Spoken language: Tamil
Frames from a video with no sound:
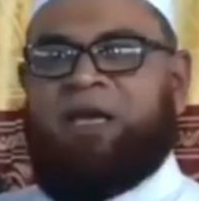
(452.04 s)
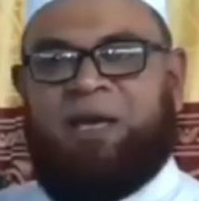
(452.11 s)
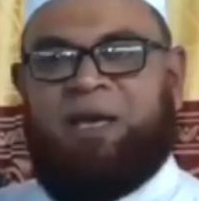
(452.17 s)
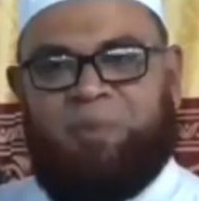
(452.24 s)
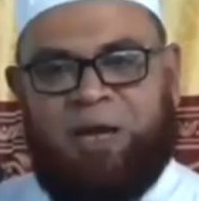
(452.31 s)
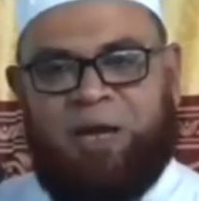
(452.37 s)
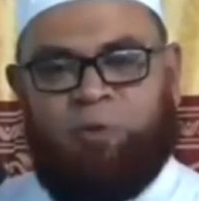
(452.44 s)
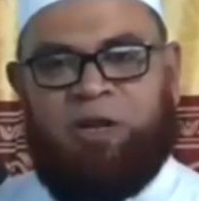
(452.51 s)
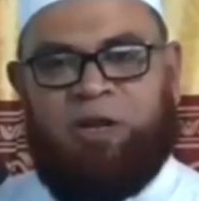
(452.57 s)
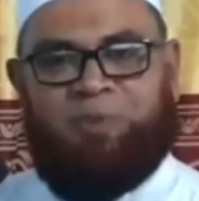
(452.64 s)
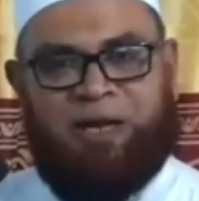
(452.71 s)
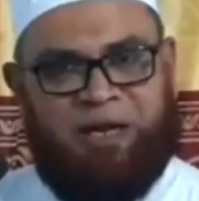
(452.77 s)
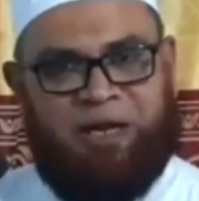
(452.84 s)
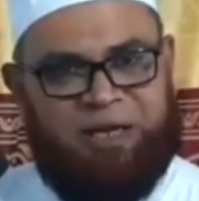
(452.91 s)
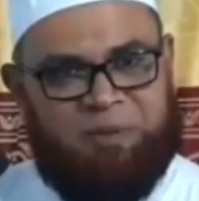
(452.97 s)
ஈமான் உள்ள
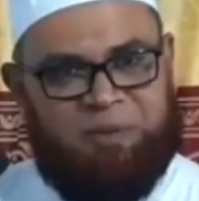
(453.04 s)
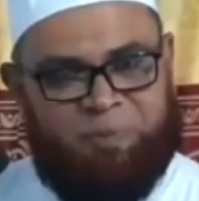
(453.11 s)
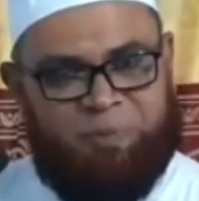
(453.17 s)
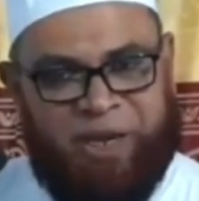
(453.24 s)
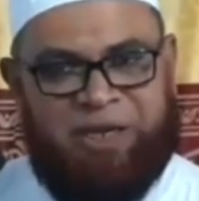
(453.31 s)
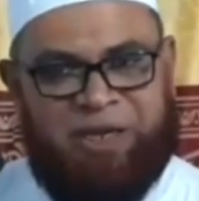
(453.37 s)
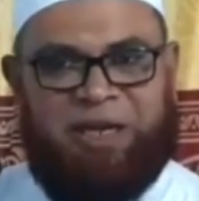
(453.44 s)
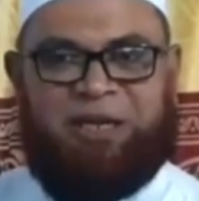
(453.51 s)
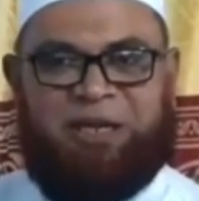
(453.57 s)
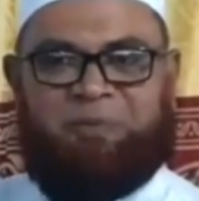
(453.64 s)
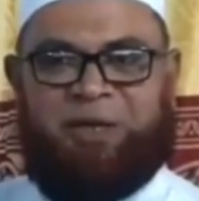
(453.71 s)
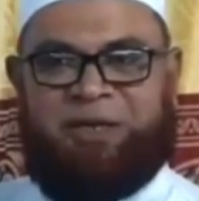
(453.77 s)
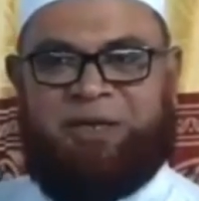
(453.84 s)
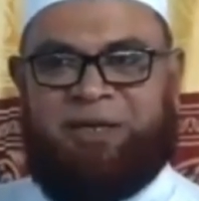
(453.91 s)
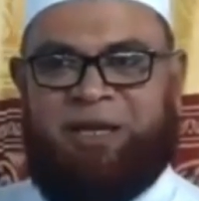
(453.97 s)
மக்களுக்கு
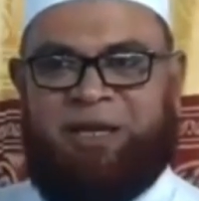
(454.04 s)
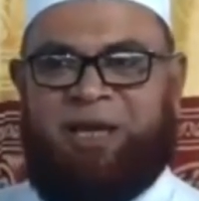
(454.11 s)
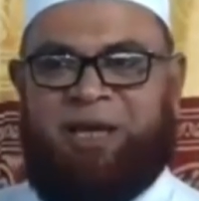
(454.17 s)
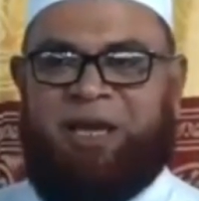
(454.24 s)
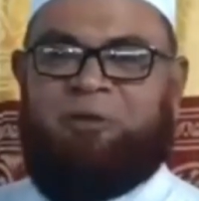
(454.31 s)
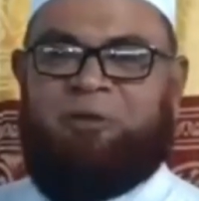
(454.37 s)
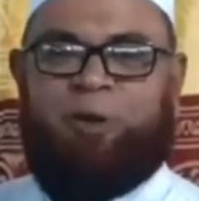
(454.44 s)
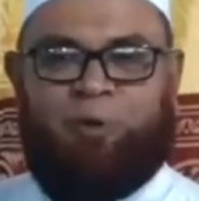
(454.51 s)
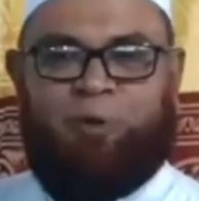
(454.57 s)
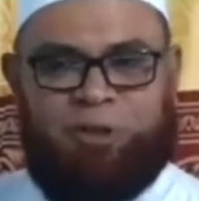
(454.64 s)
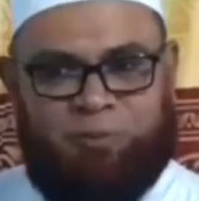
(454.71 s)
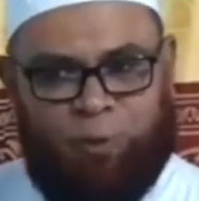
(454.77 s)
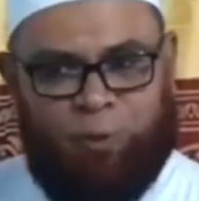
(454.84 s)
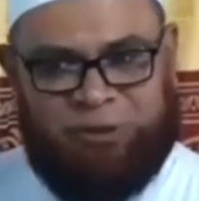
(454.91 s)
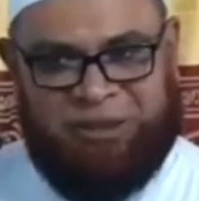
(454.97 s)
பயனளிக்கும் என்று எனவே
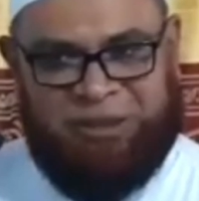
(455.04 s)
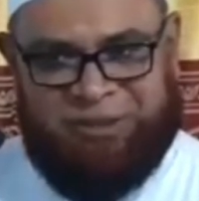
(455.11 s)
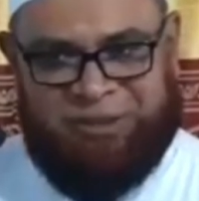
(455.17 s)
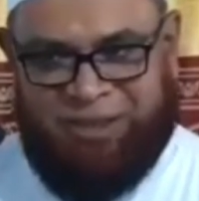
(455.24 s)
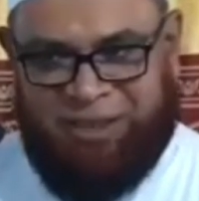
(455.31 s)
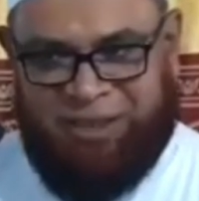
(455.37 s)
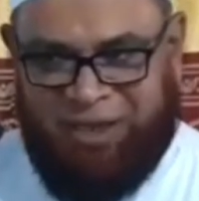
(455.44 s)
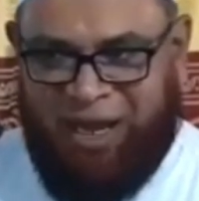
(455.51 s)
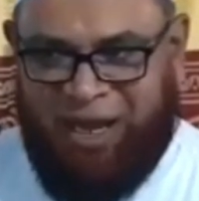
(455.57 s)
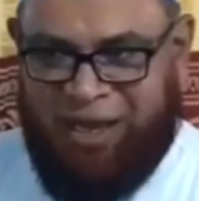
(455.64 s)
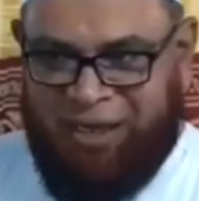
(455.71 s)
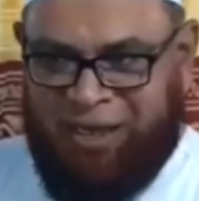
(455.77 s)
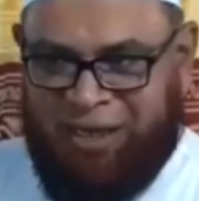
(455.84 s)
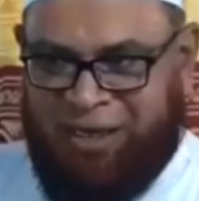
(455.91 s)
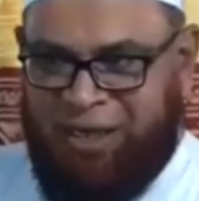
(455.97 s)
கொஞ்சம் யோசித்து
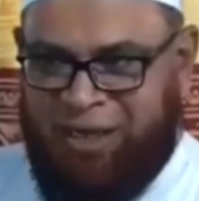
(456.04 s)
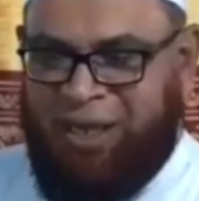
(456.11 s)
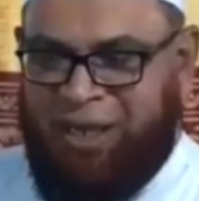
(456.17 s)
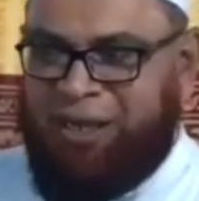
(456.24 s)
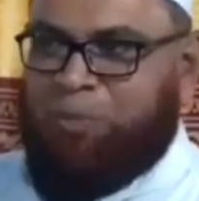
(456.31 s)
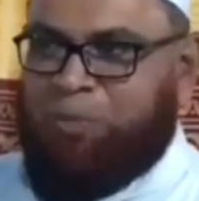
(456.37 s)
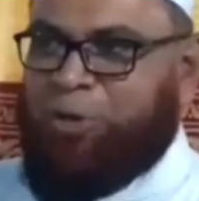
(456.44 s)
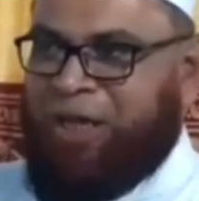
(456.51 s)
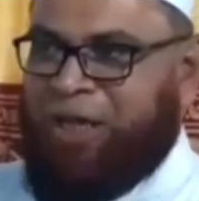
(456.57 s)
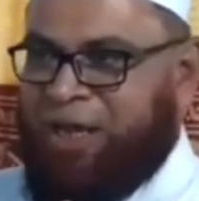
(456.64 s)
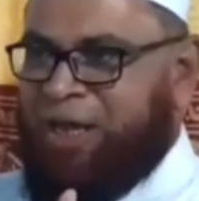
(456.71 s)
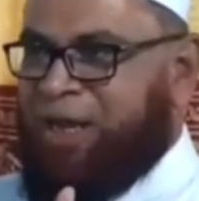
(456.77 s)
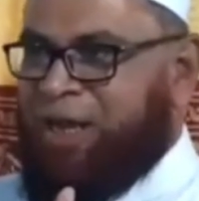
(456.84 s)
எதிர்காலங்களில் நம்முடைய